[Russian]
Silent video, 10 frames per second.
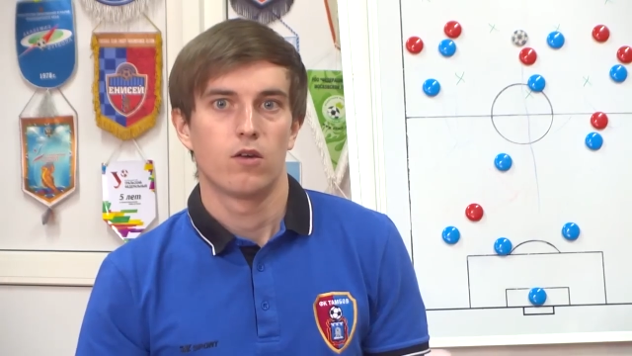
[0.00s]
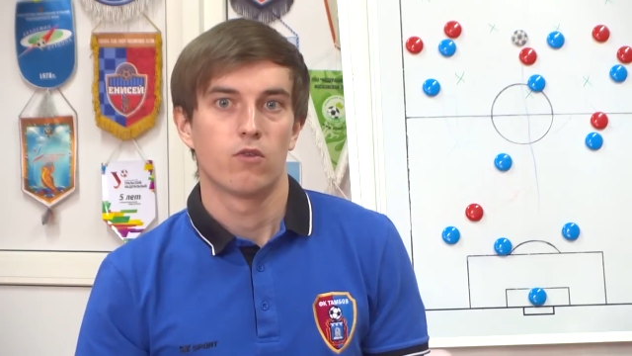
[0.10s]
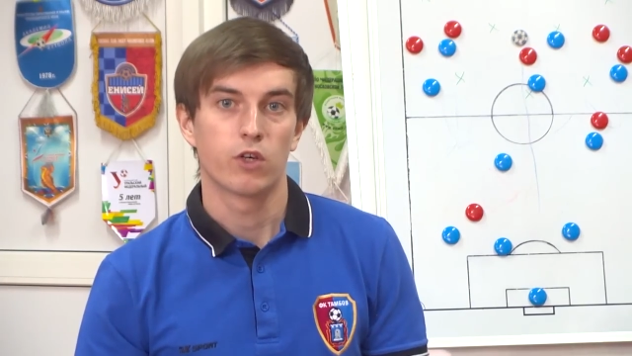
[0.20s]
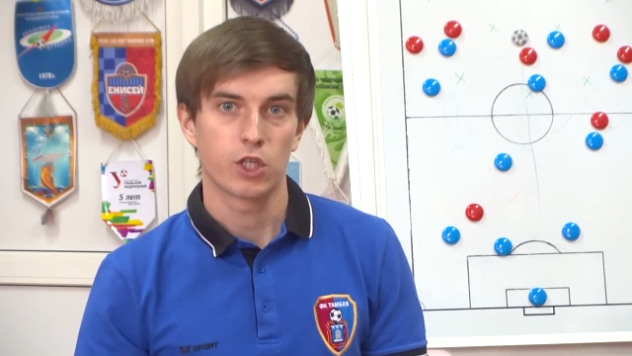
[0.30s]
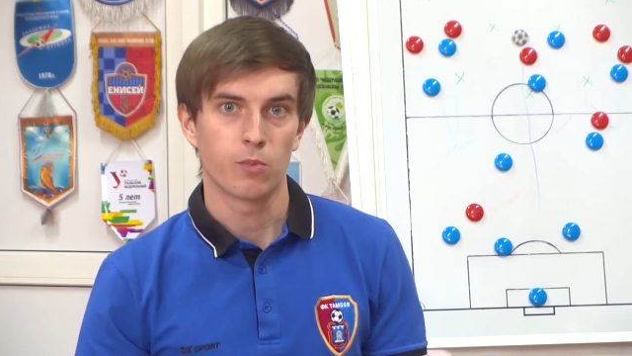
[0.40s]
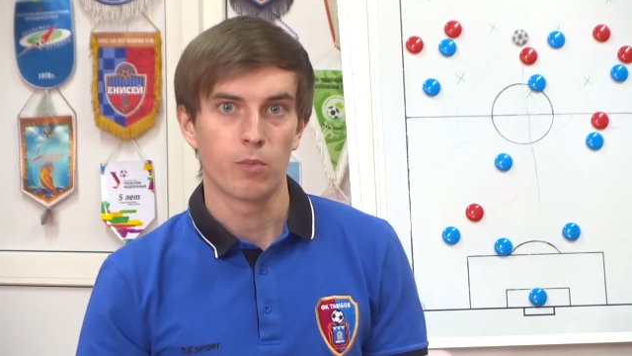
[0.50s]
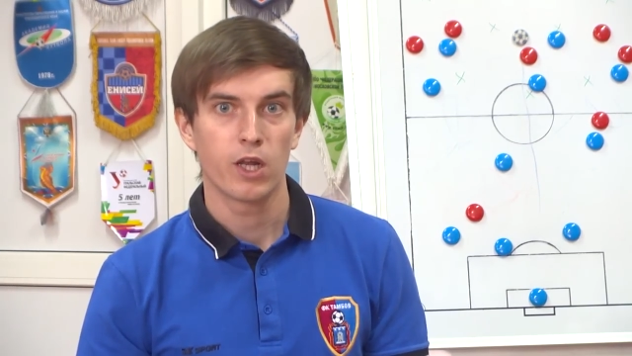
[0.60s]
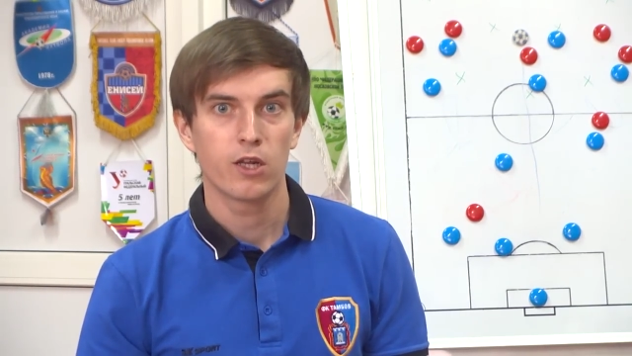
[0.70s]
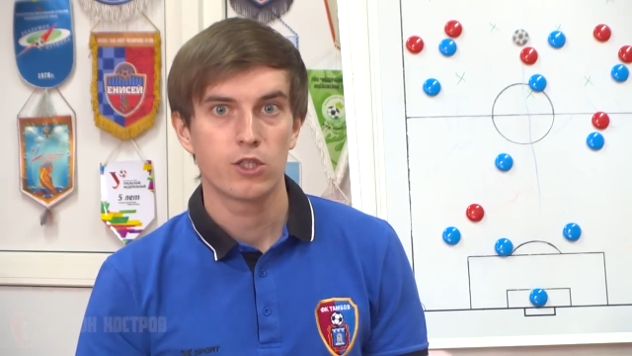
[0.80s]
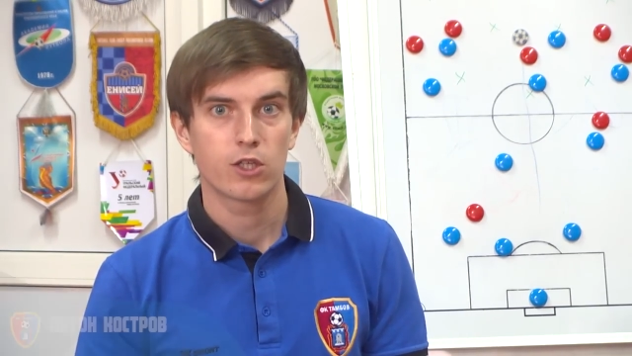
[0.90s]
Уважаемые
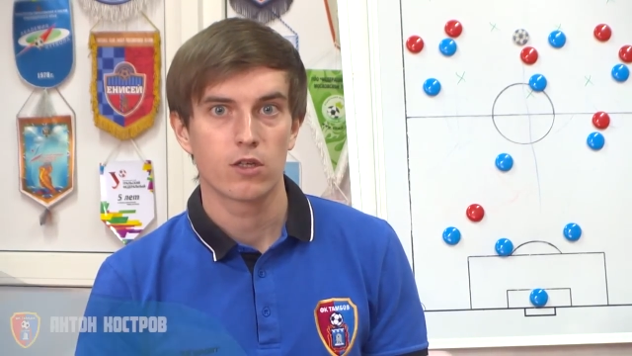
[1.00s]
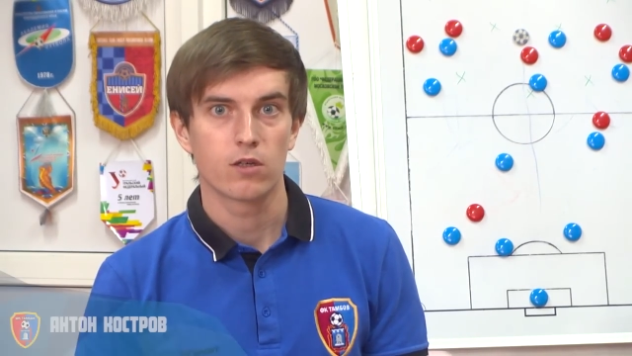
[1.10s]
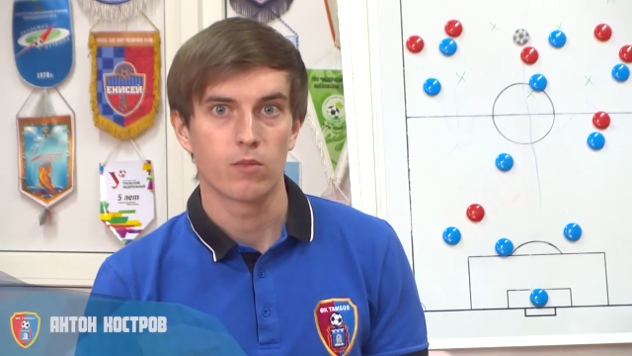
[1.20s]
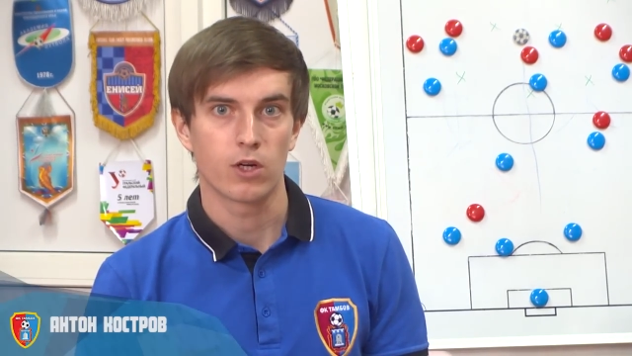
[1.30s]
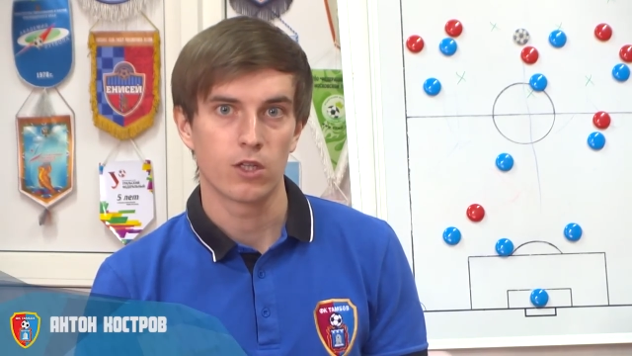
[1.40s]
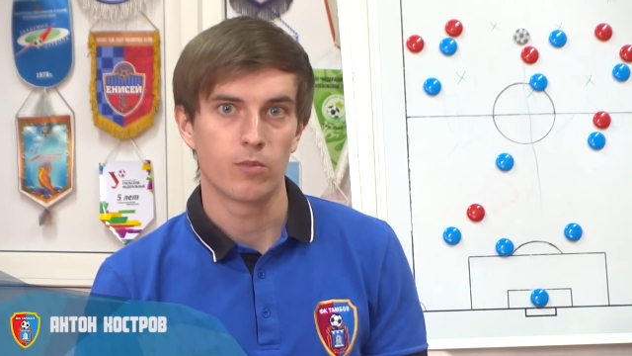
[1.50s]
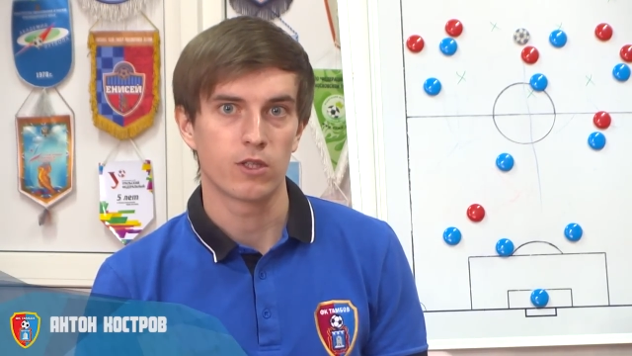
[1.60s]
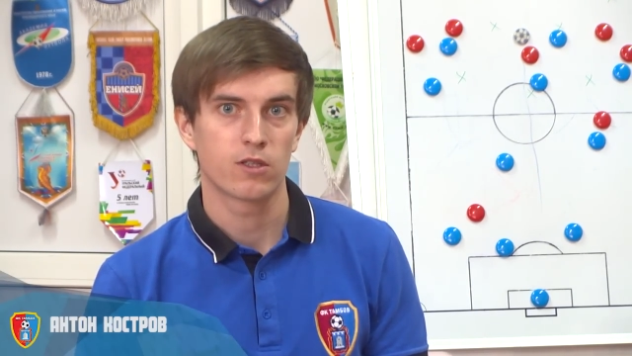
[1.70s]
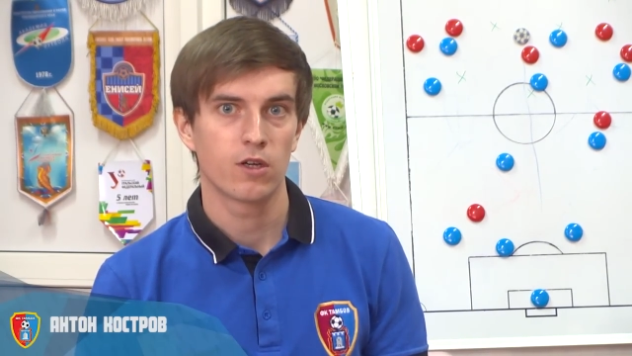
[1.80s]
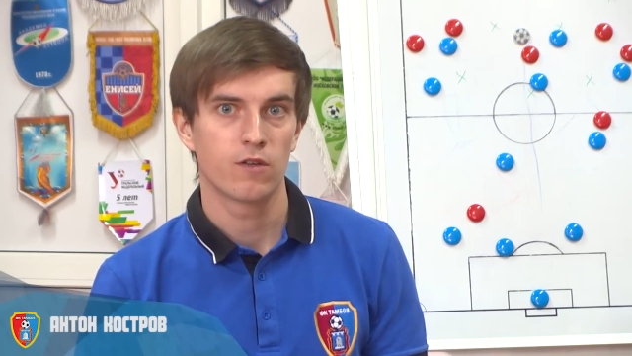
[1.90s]
болельщики, мы рады
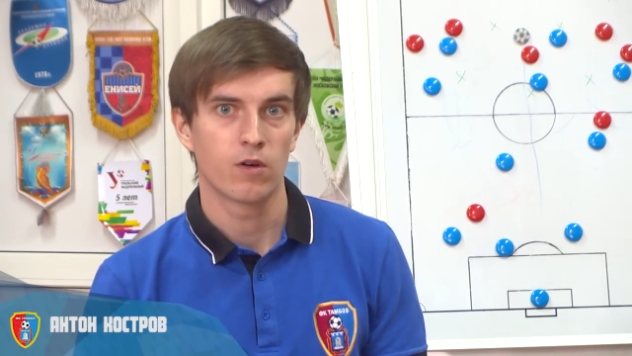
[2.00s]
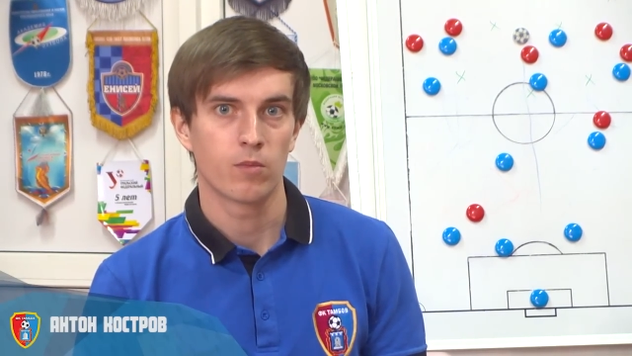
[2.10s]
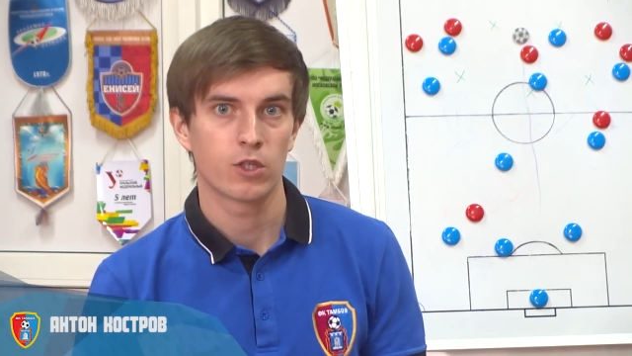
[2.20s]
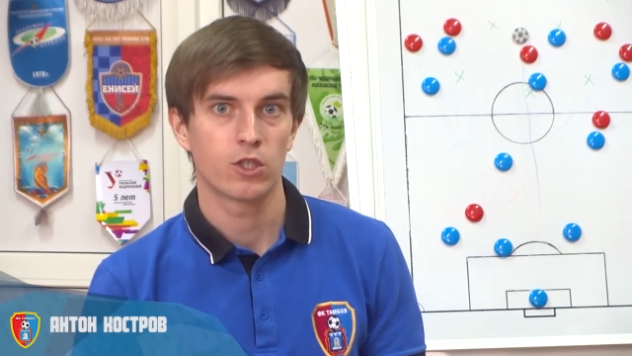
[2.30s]
представить вам